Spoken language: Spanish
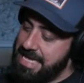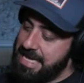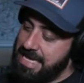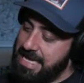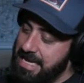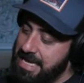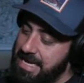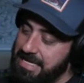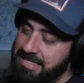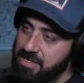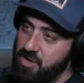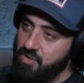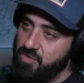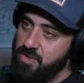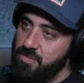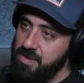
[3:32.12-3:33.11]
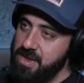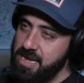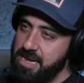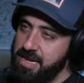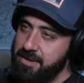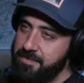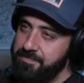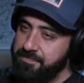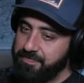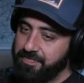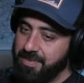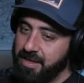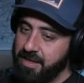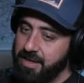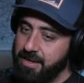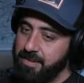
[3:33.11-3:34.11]
y, la psilocibina
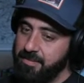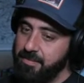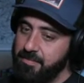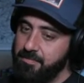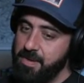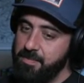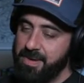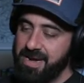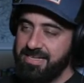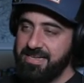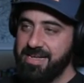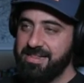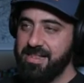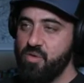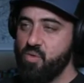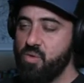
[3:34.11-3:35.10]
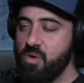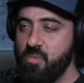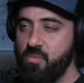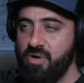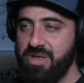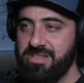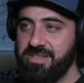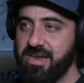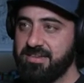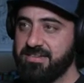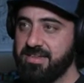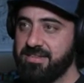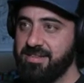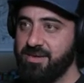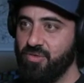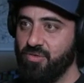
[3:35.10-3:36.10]
eh, me parece que tiene un juego muy
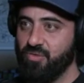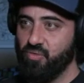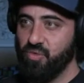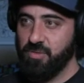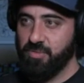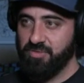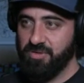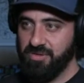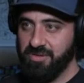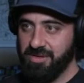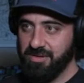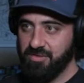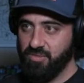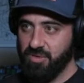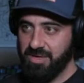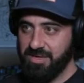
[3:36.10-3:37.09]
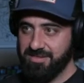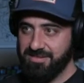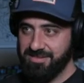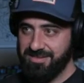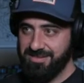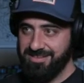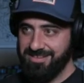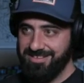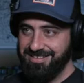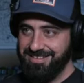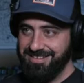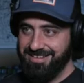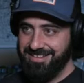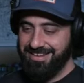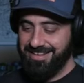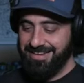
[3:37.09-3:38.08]
interesante con los cuerpos intelectuales
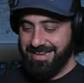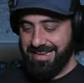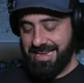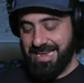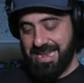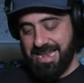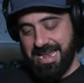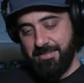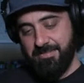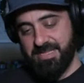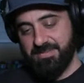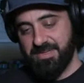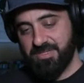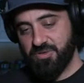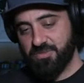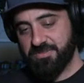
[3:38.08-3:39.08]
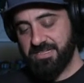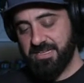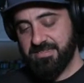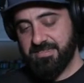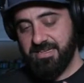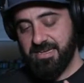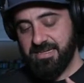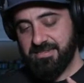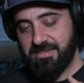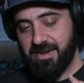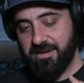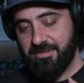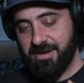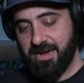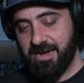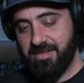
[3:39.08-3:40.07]
la misma sustancia
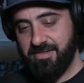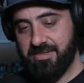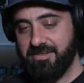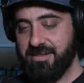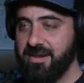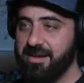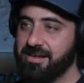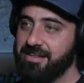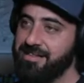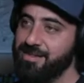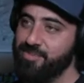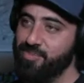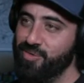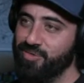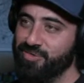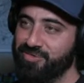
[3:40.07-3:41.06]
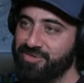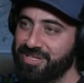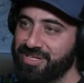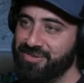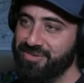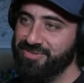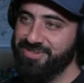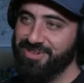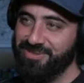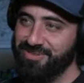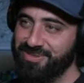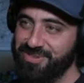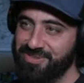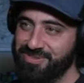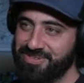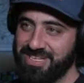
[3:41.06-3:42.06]
trabaja desde el arquetipo de los niños, de
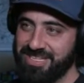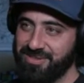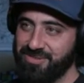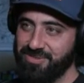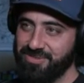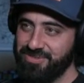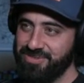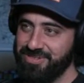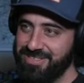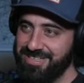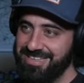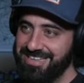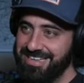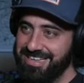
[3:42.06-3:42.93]
los niños santos.